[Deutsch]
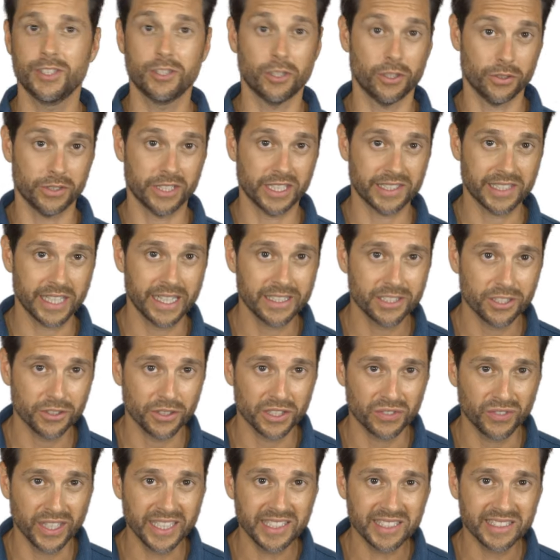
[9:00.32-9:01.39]
So, und jetzt haltet
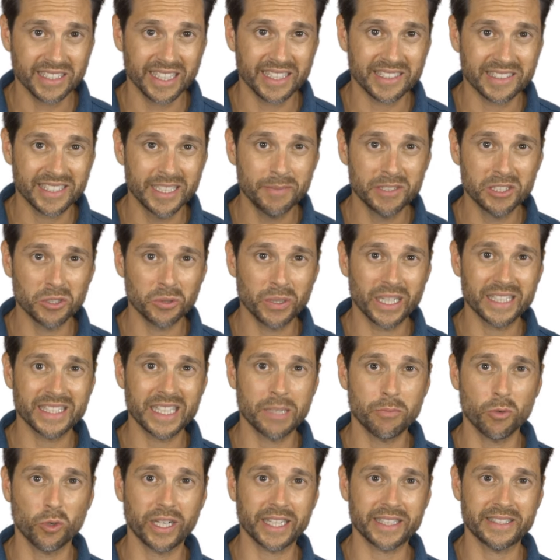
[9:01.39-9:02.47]
euch fest, es gibt sogar
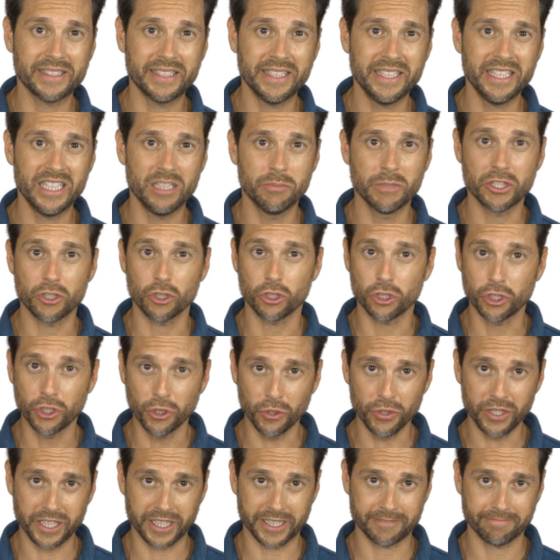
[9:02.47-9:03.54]
Demokratien mit
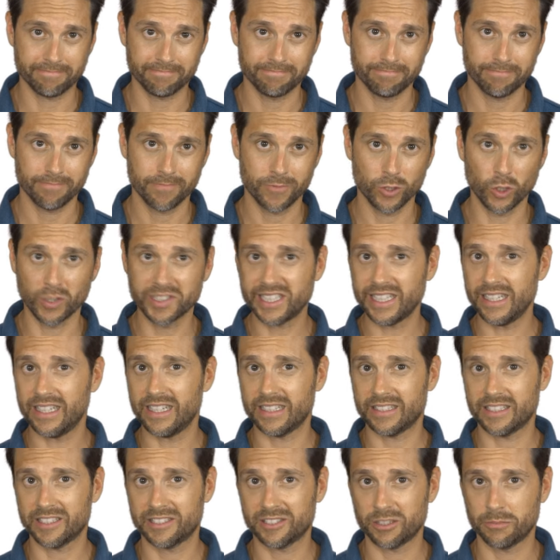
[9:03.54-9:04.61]
Königen.
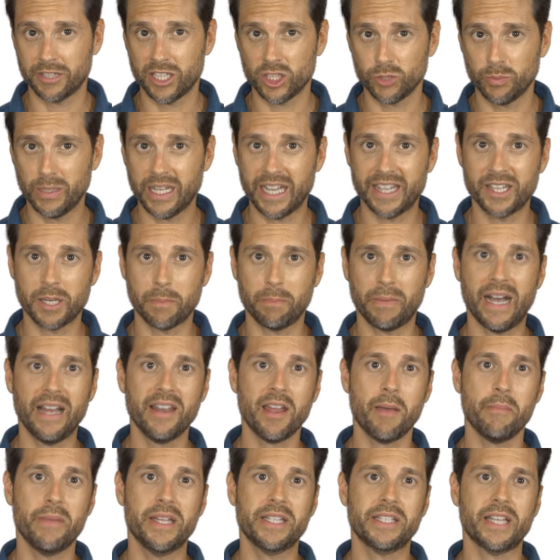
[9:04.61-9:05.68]
Neuseeland ist zum Beispiel eine
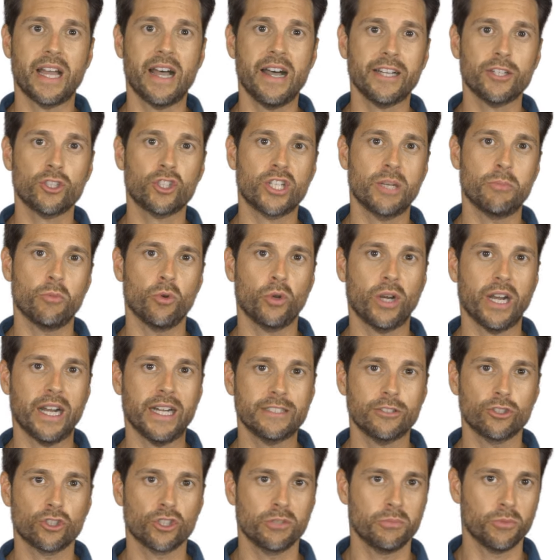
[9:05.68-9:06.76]

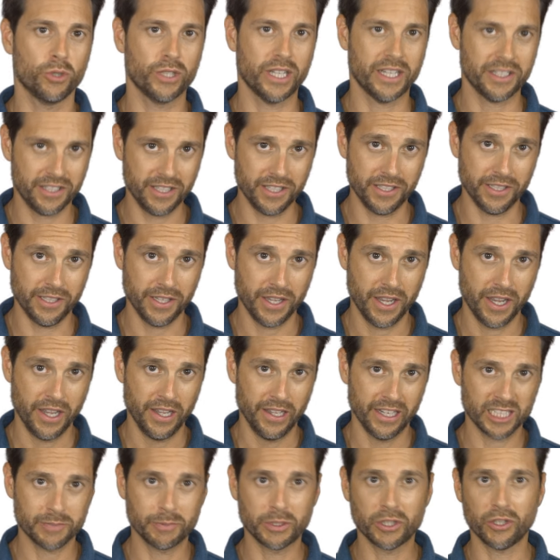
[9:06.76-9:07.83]
parlamentarisch-demokratische Monarchie.
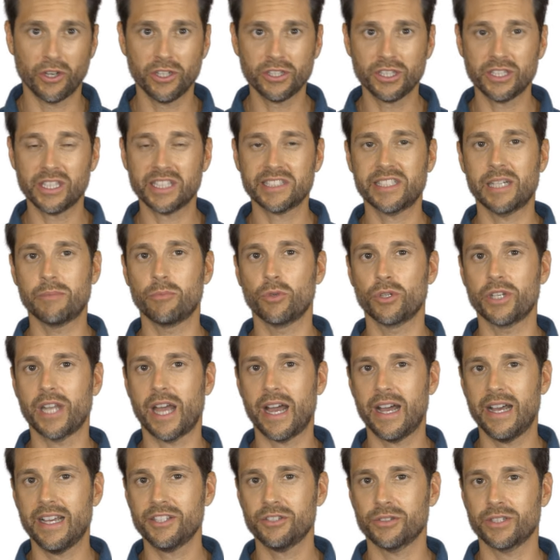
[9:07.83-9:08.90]
Das bedeutet, dass der
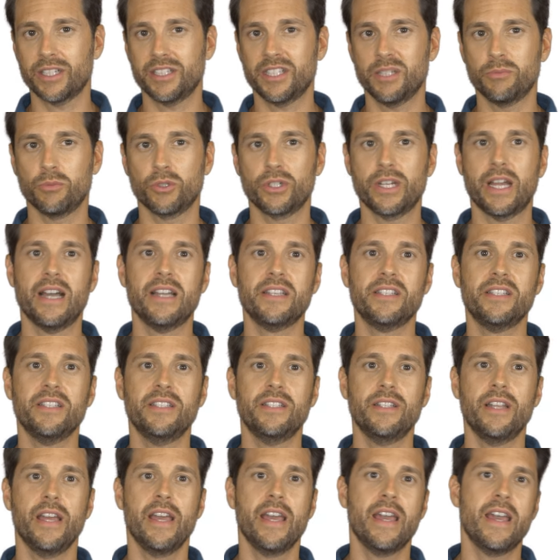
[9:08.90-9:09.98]
Monarch oder die Monarchin,